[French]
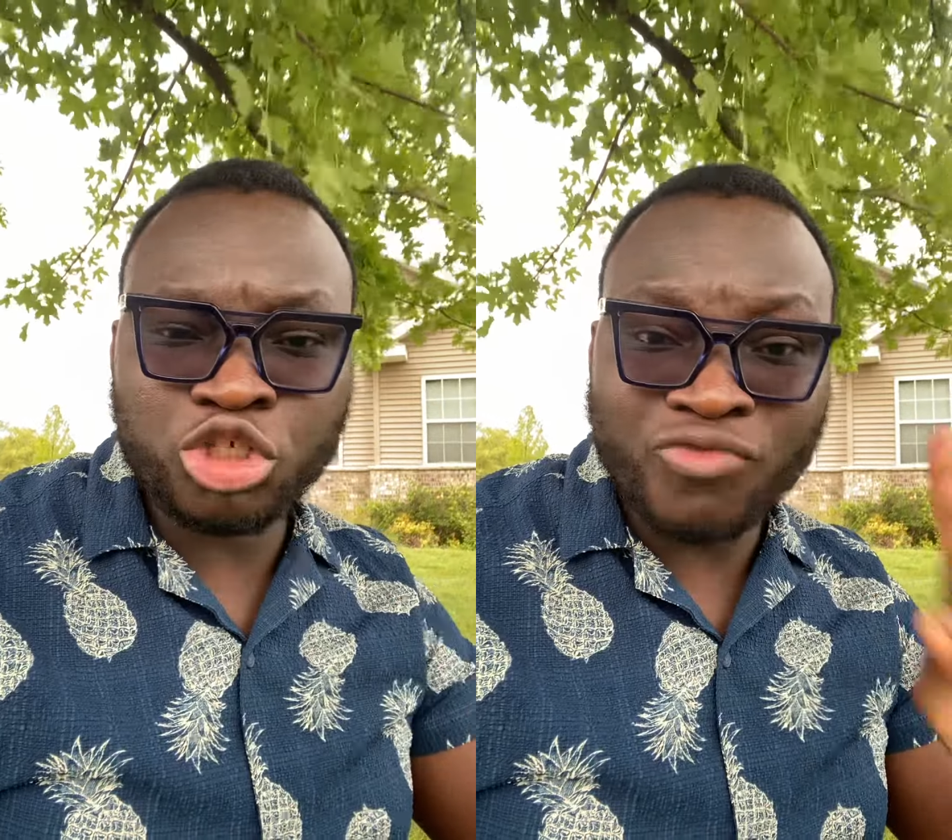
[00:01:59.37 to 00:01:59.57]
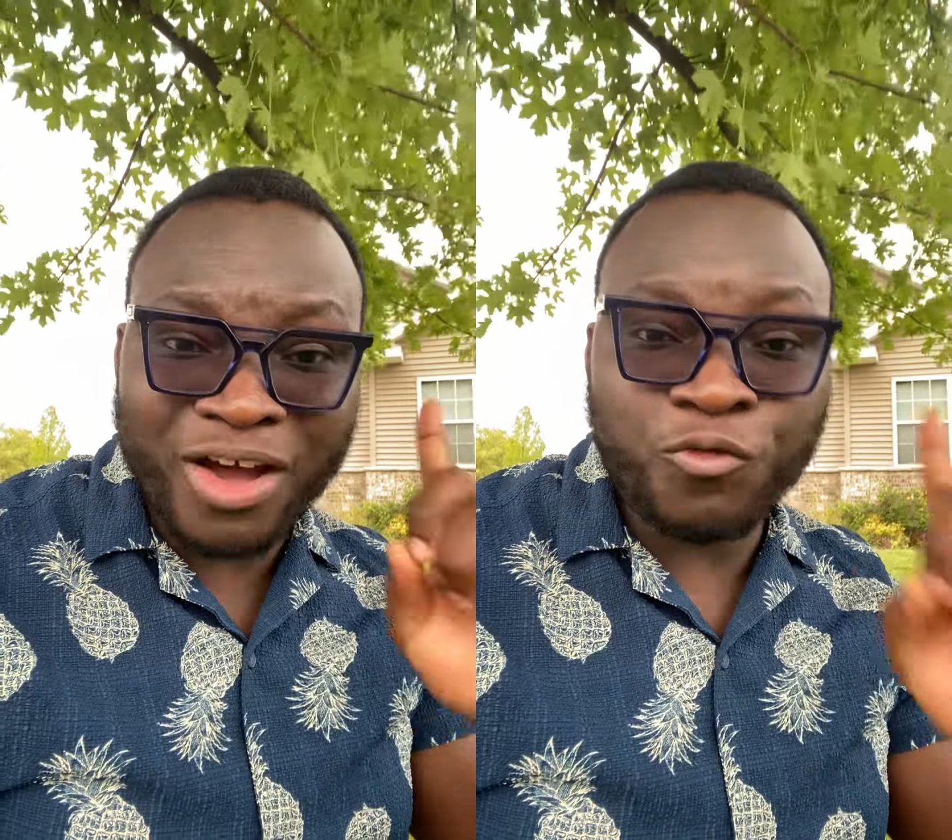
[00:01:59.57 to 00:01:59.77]

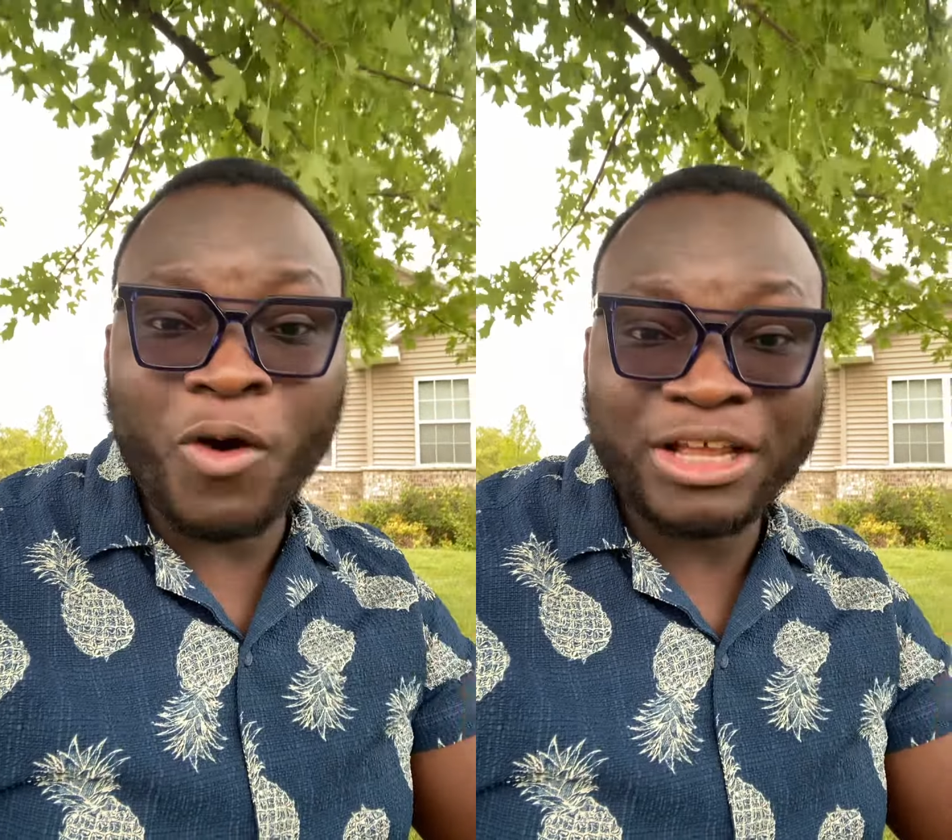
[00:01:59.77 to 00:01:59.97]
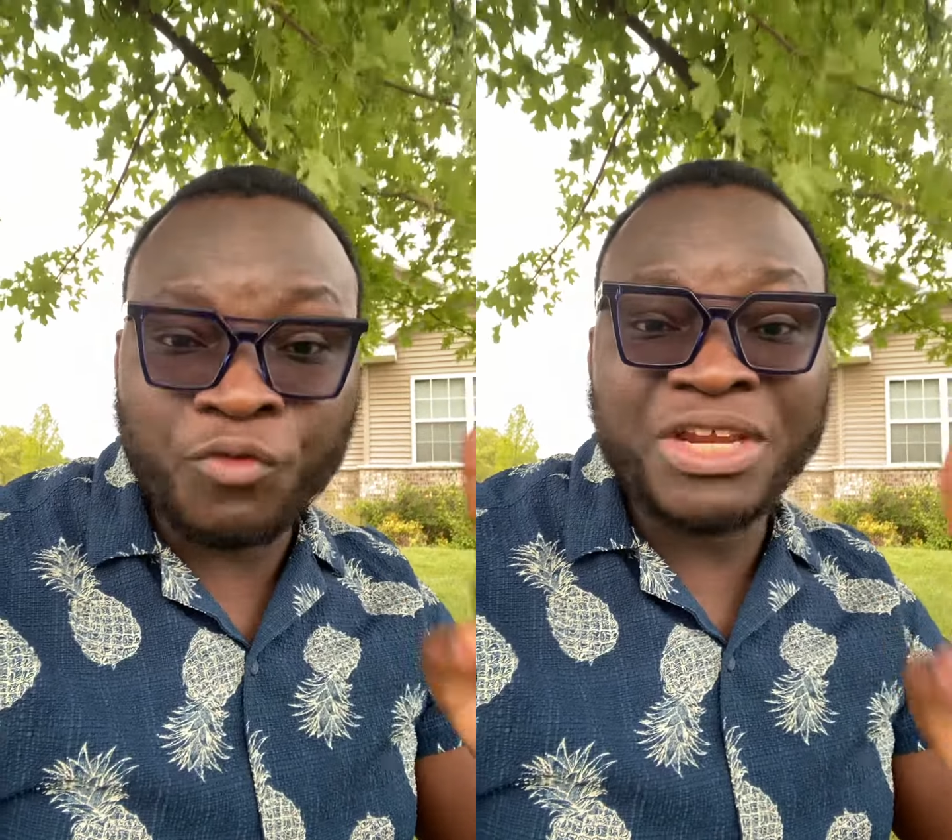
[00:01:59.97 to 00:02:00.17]
tu vas
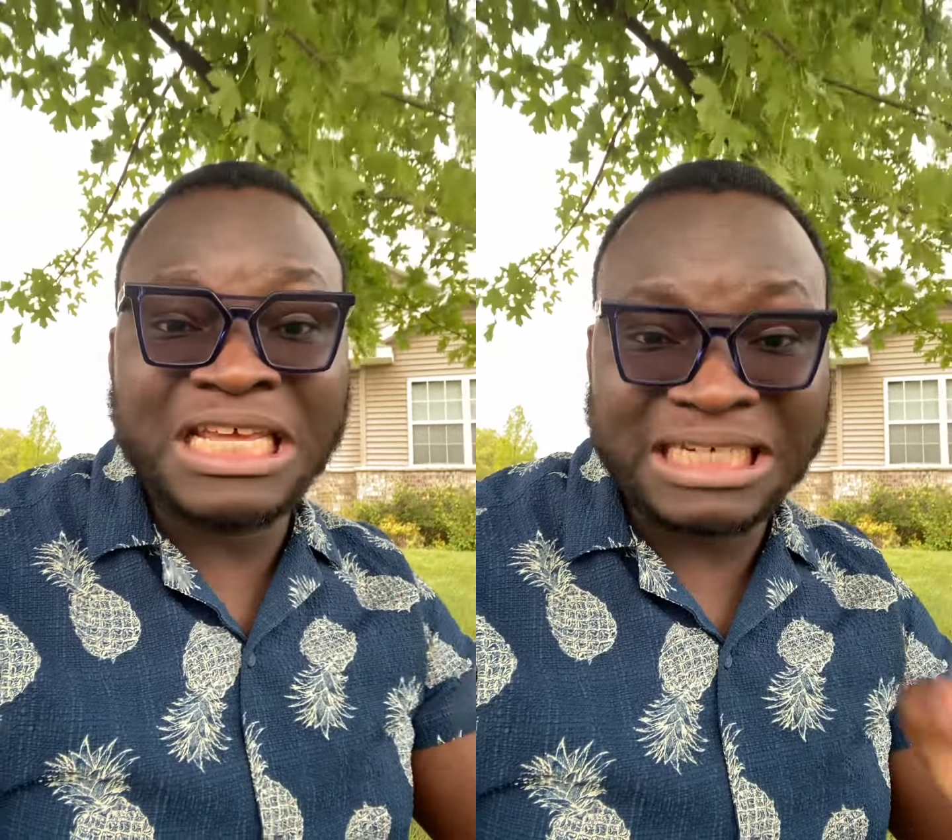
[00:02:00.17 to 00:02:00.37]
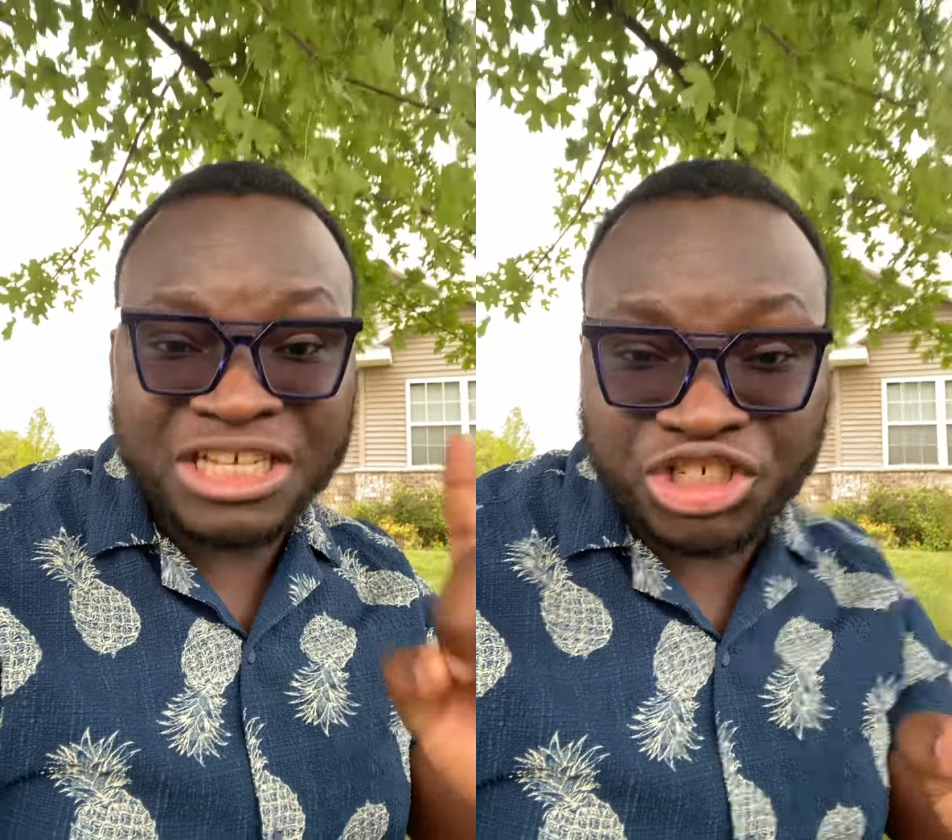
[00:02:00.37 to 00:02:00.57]
voir devenir
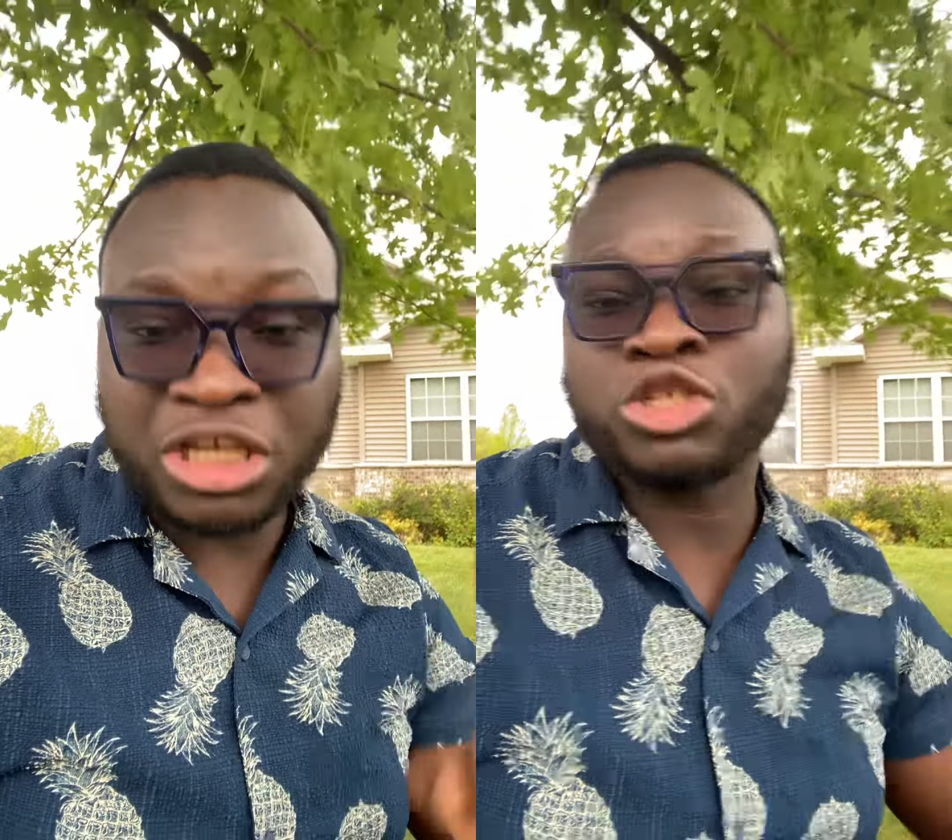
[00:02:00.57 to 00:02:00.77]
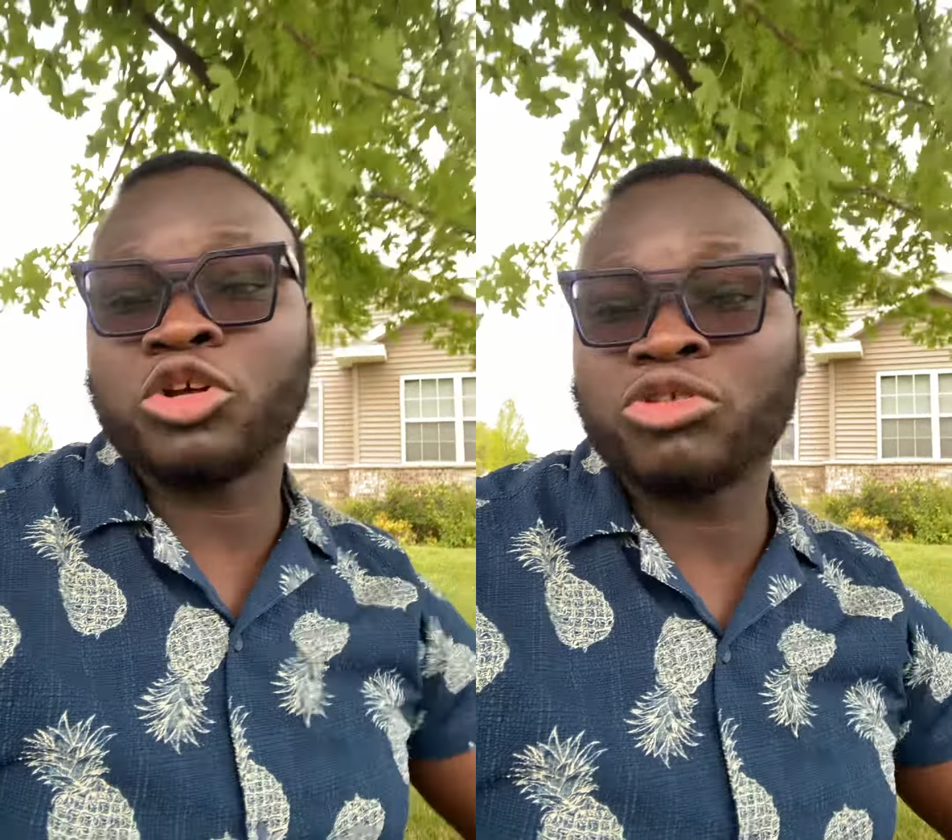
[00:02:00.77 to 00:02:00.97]
riches, qui,
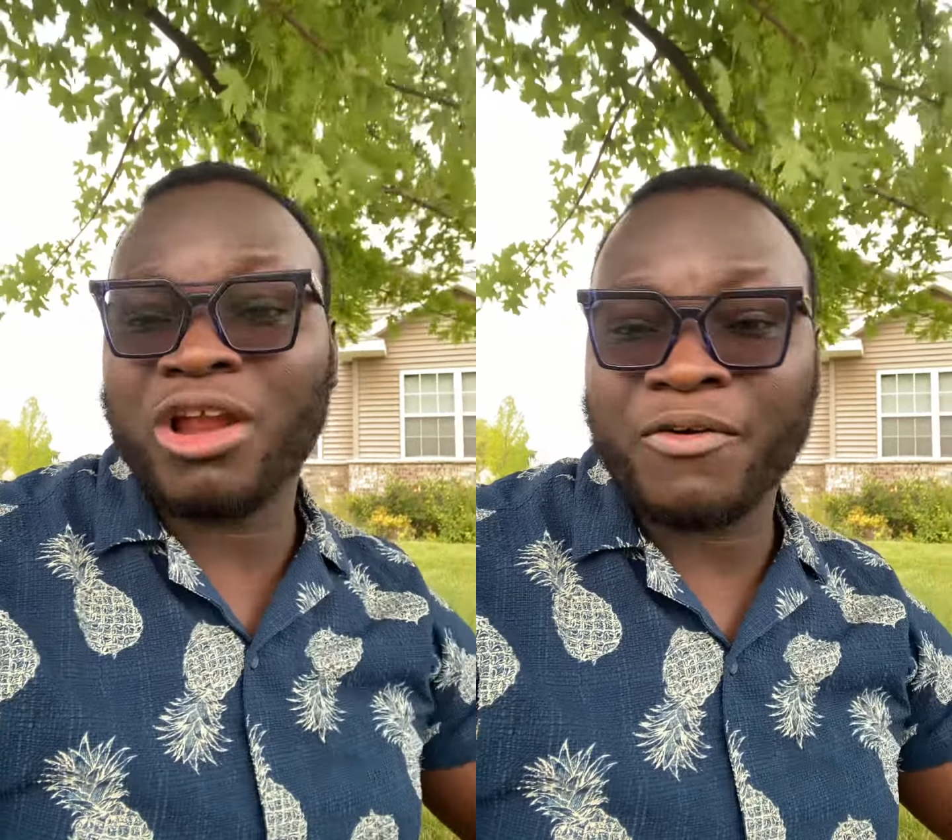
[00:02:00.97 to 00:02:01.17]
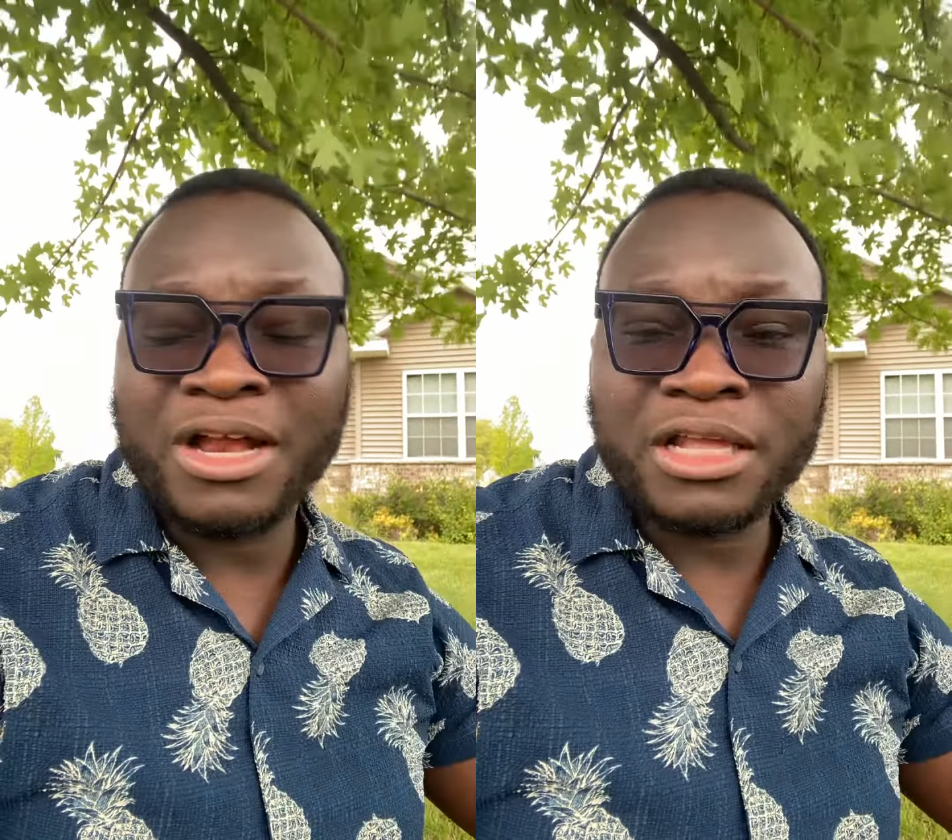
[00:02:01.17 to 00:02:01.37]
de la,